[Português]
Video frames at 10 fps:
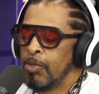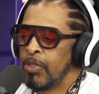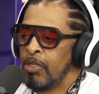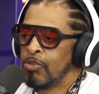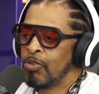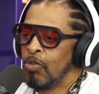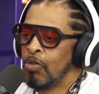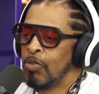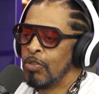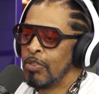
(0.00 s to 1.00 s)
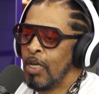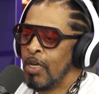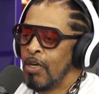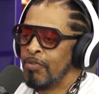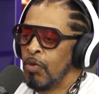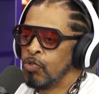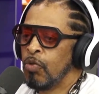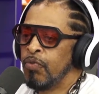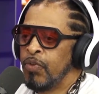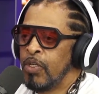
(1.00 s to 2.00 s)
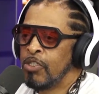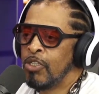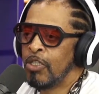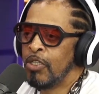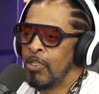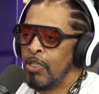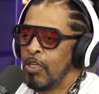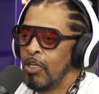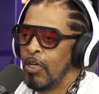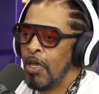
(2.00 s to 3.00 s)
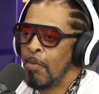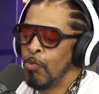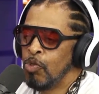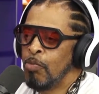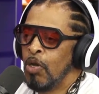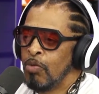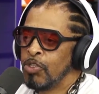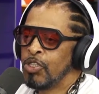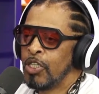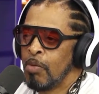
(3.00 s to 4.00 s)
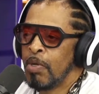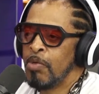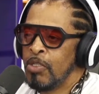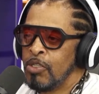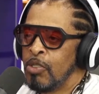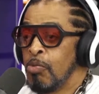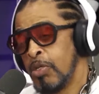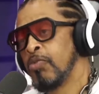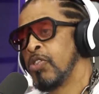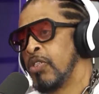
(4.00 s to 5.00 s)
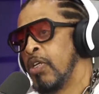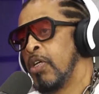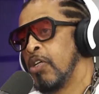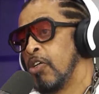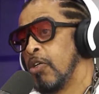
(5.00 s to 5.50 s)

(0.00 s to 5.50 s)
Porque eu sou da filosofia de que é muito melhor você chegar para mim e dizer, mano, você